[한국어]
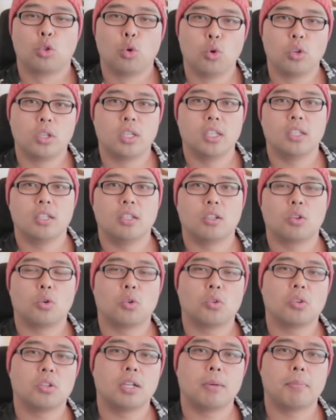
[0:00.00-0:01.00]
독일
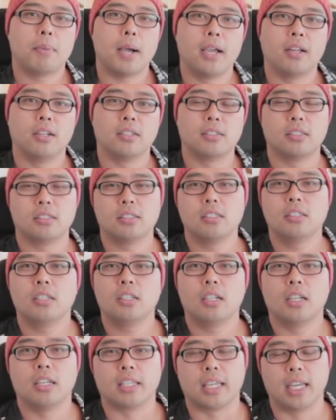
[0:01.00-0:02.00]
코로나 바이러스
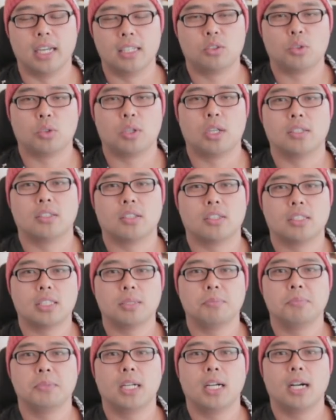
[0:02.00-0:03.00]
계속해서
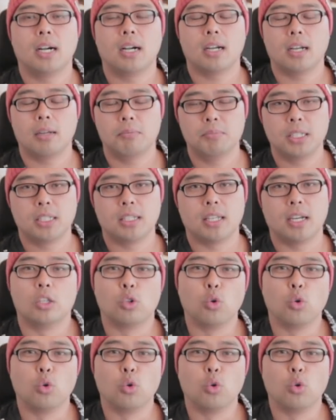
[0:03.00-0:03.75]
심각합니다.